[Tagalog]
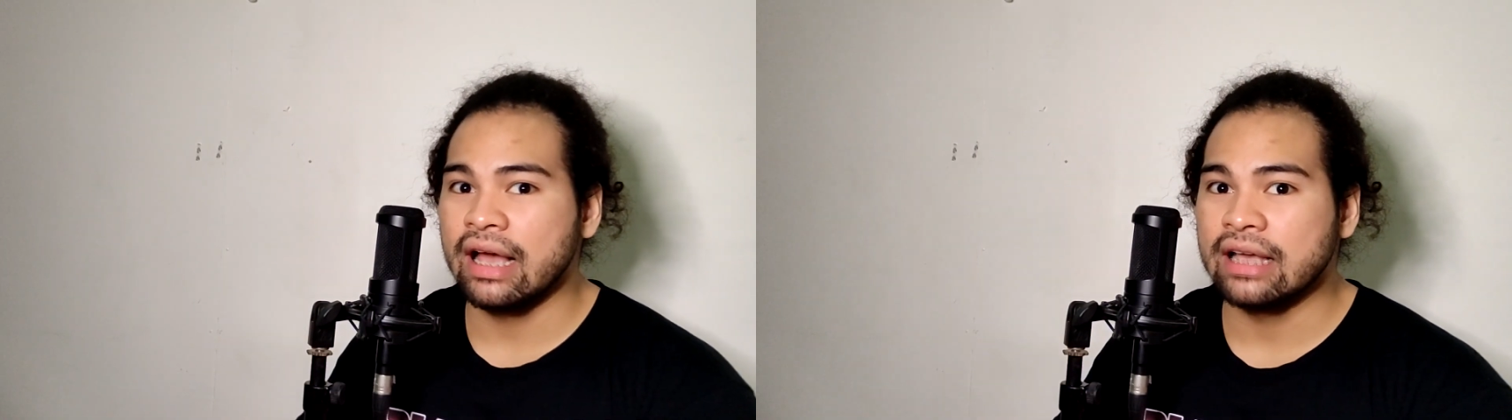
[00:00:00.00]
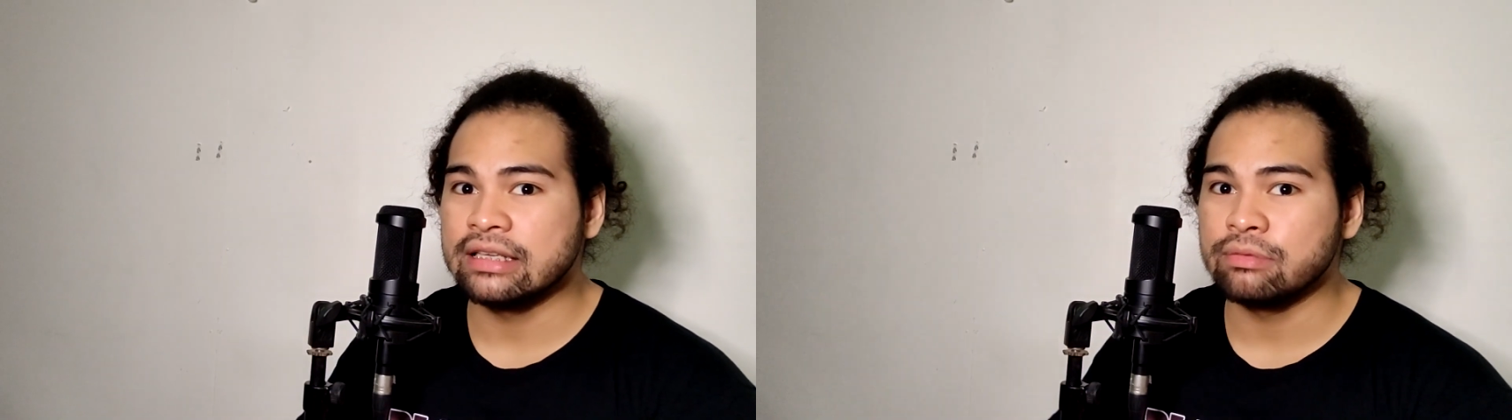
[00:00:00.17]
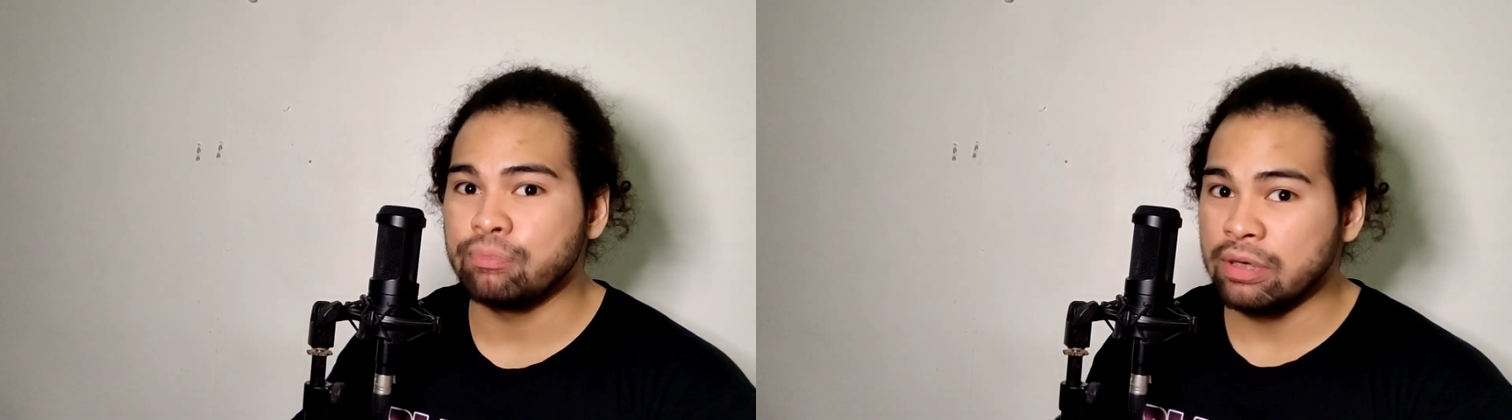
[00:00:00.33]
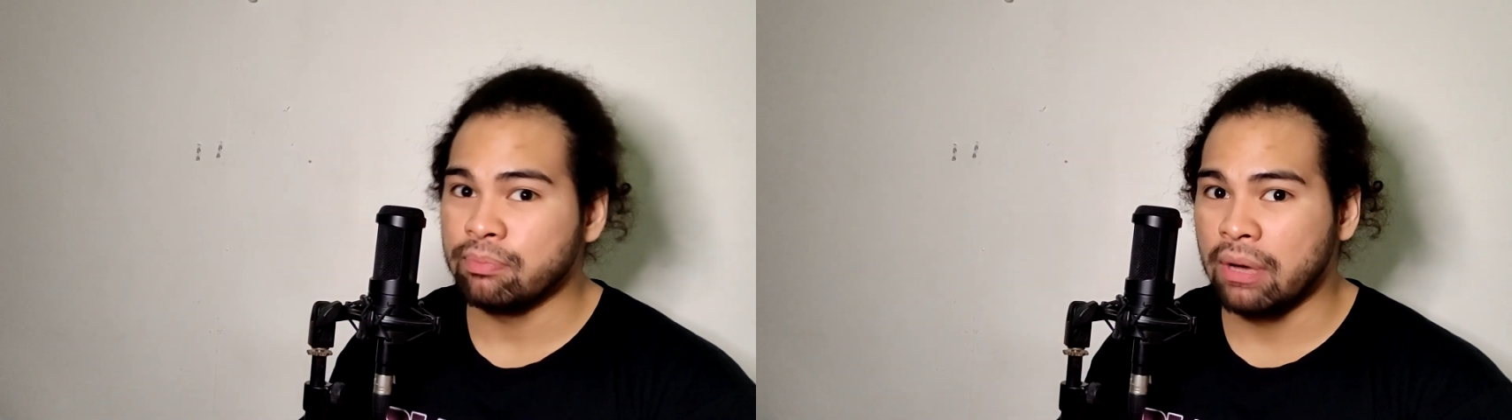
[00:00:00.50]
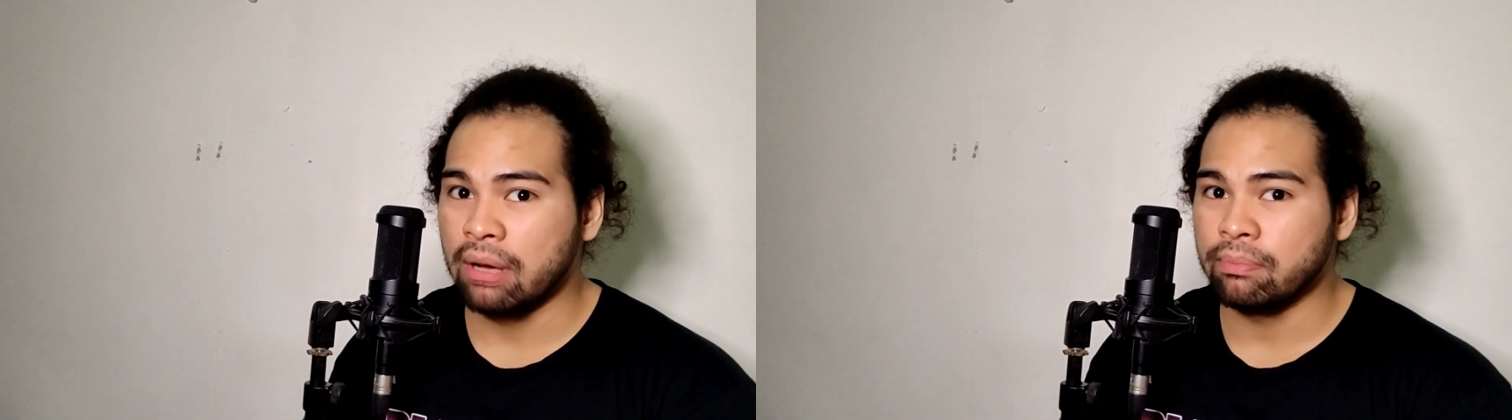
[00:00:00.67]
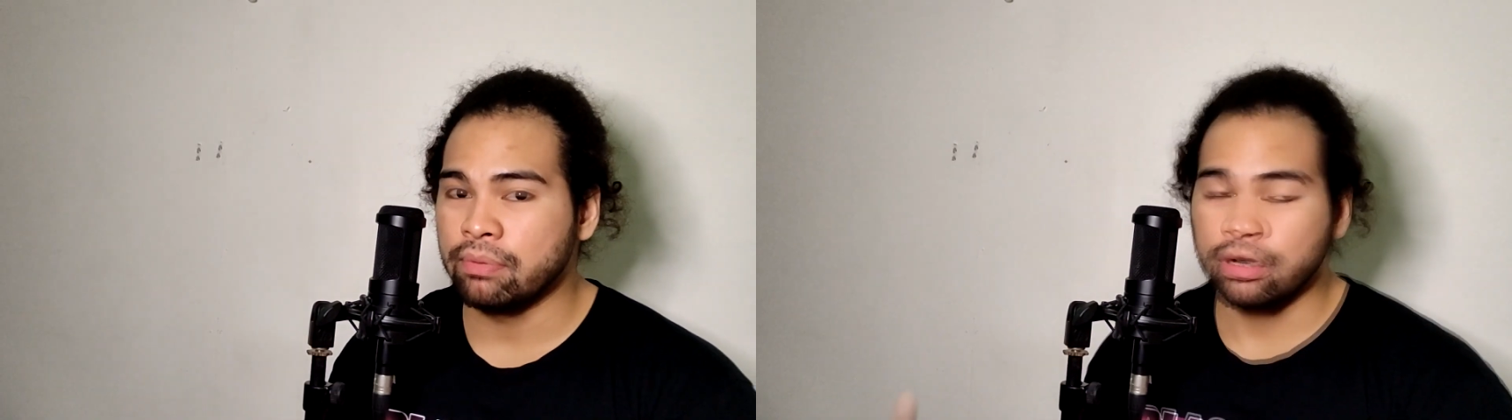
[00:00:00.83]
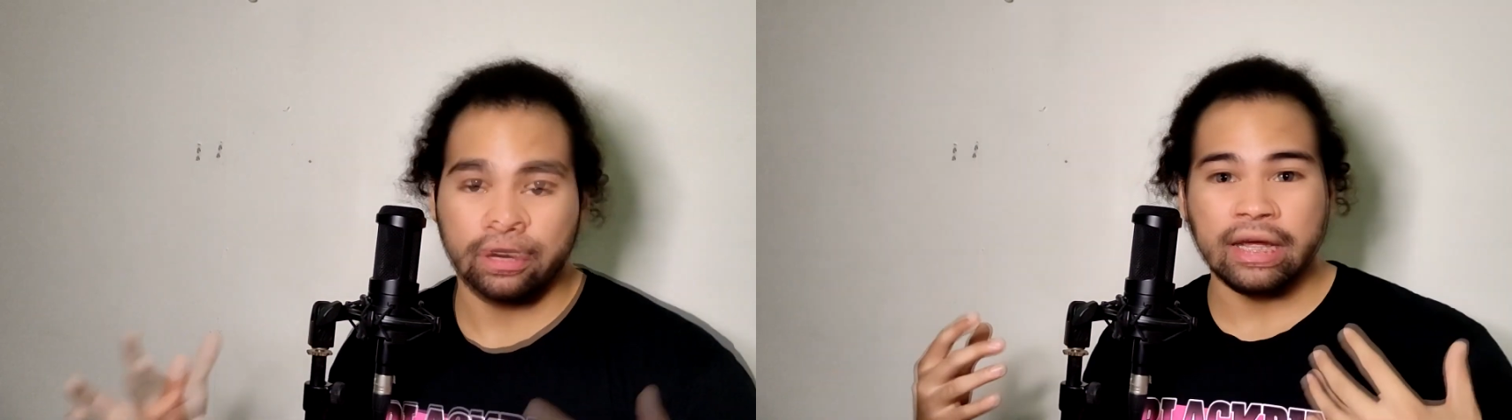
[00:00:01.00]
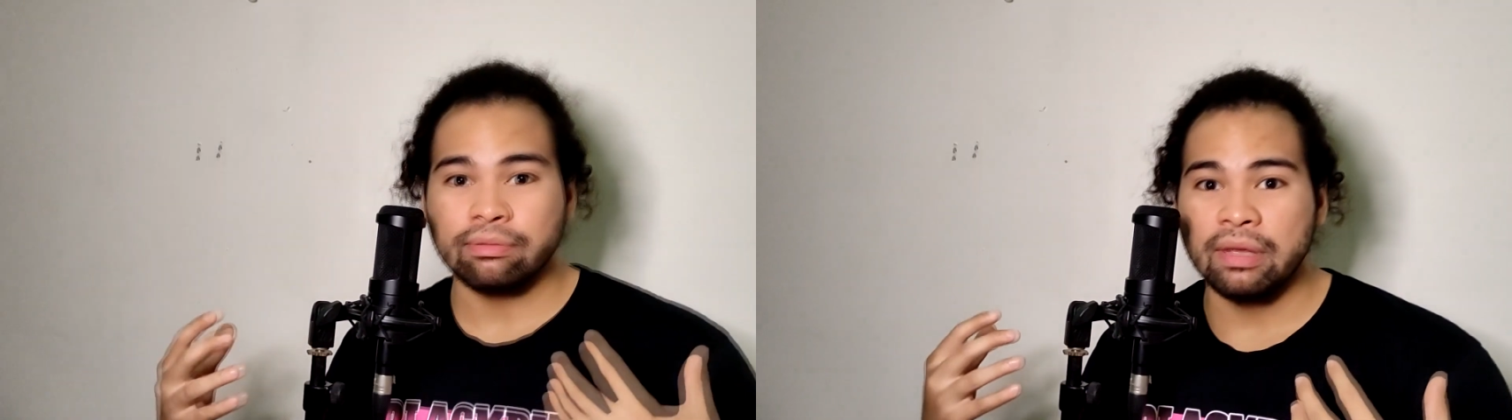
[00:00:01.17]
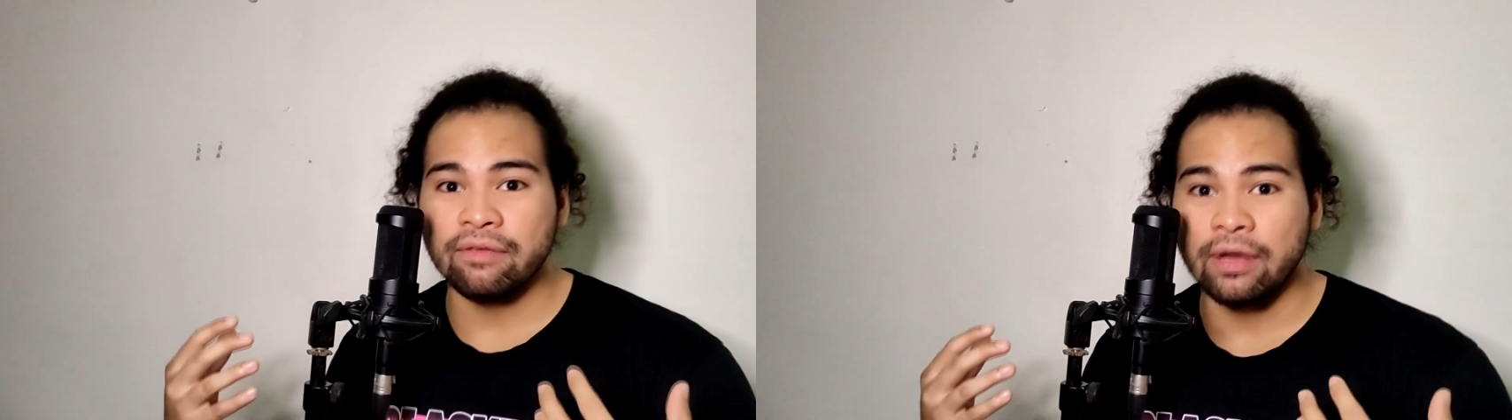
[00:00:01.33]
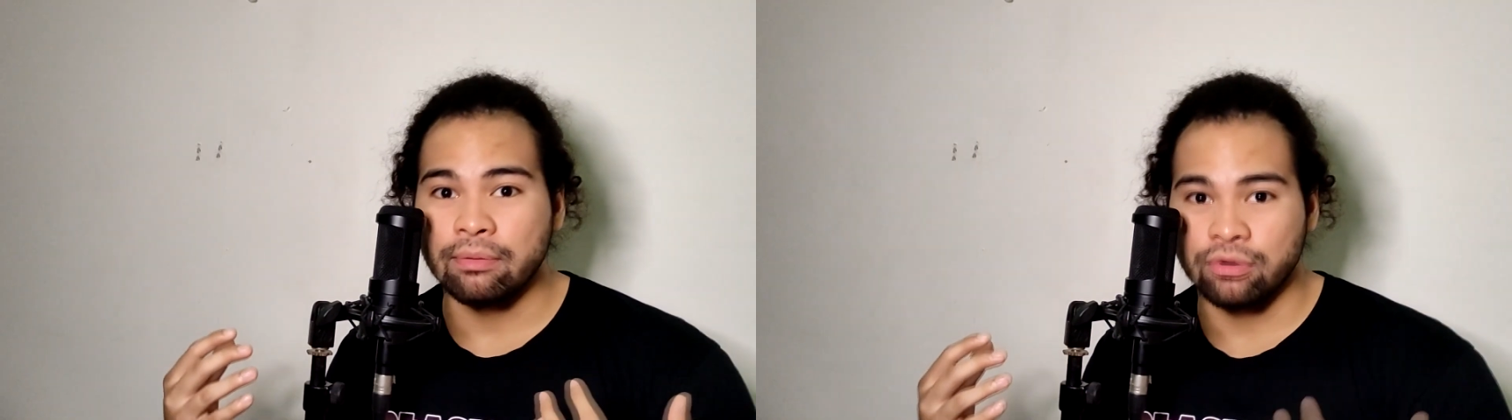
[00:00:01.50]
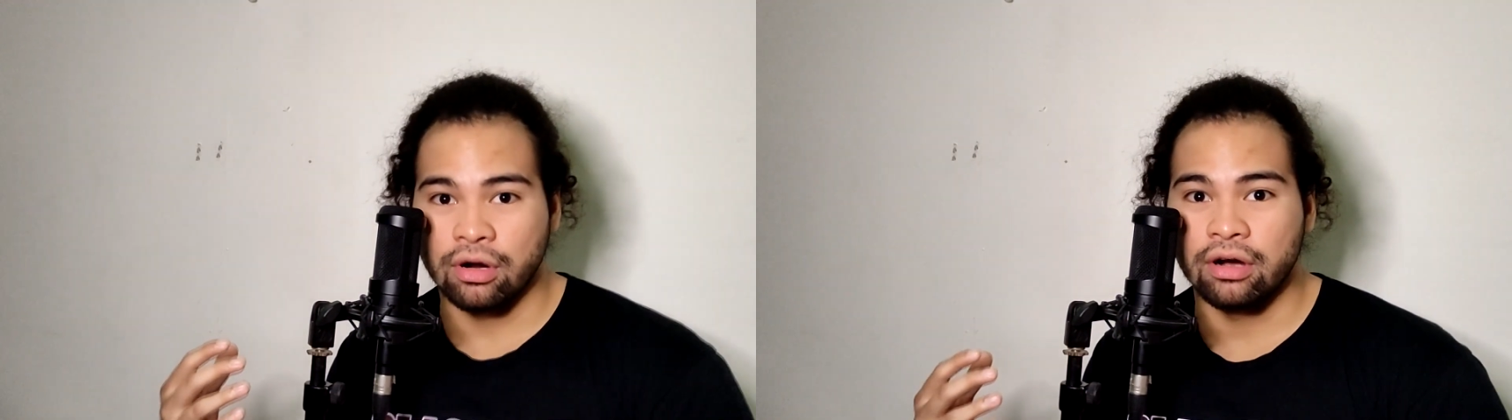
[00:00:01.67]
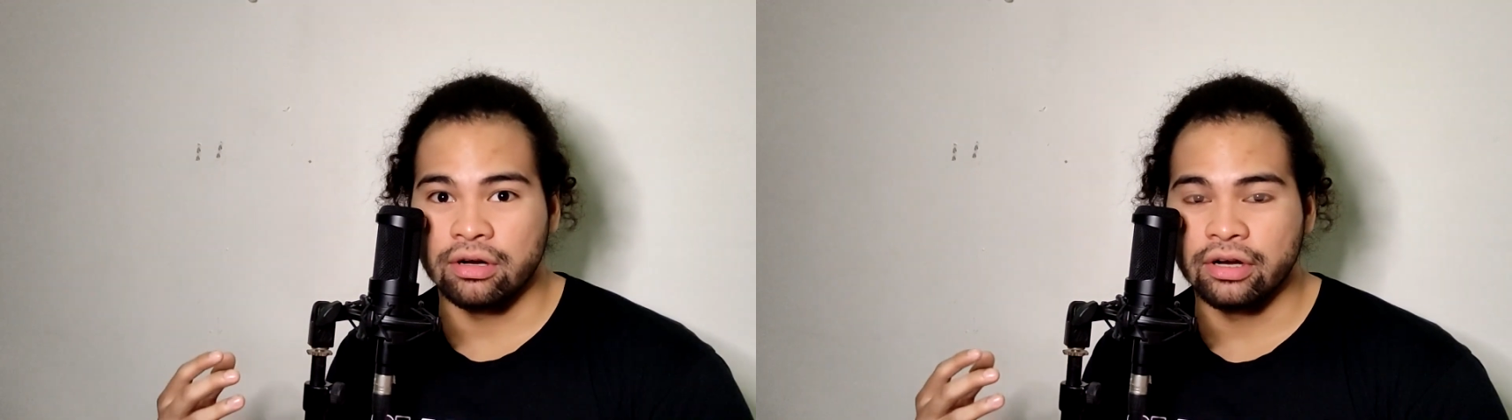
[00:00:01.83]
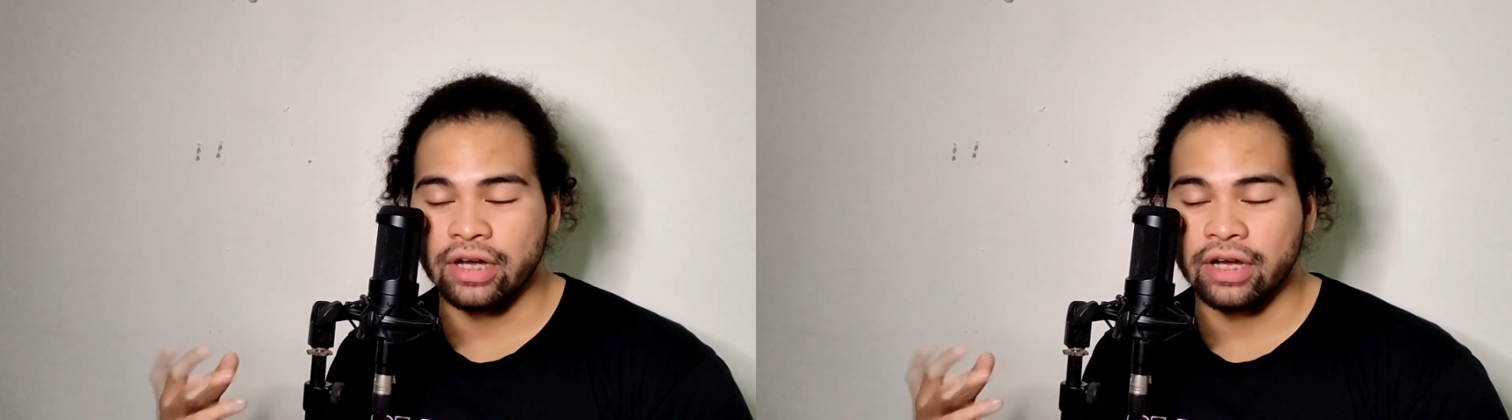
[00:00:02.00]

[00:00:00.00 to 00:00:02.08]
as P-pop. Correct me if I'm wrong,